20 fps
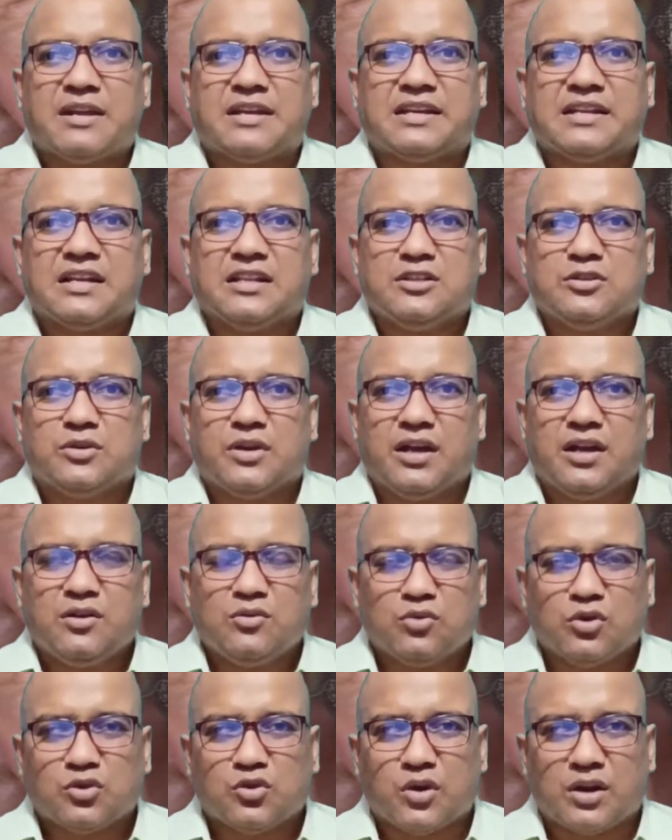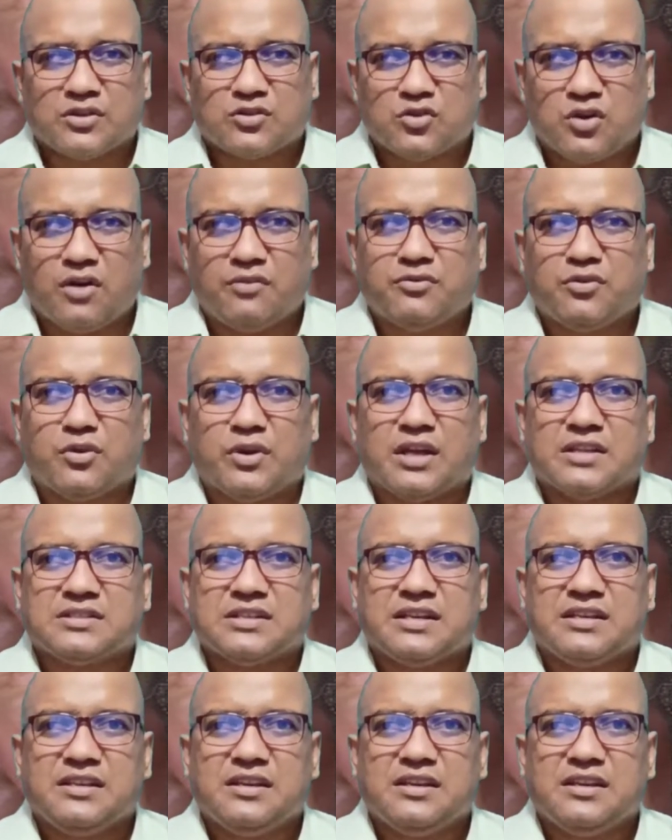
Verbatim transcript: उसका बेडिंग मटेरियल जो है वो थोड़ा